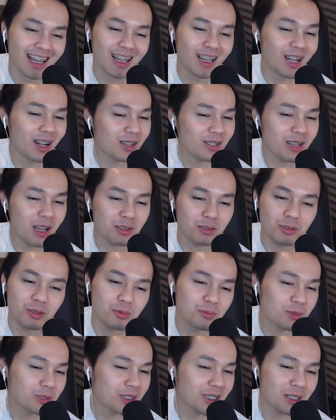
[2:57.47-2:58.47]
hilang satu
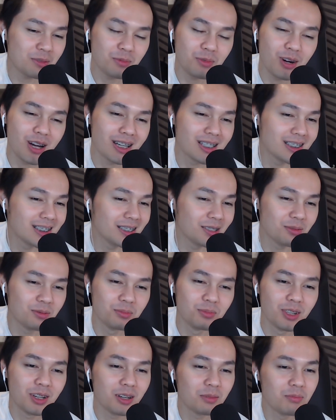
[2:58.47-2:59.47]
tuh tumbuh seribu
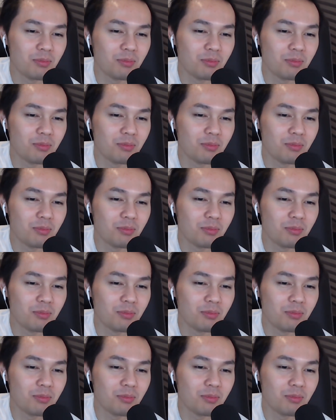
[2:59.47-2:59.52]
anjing ya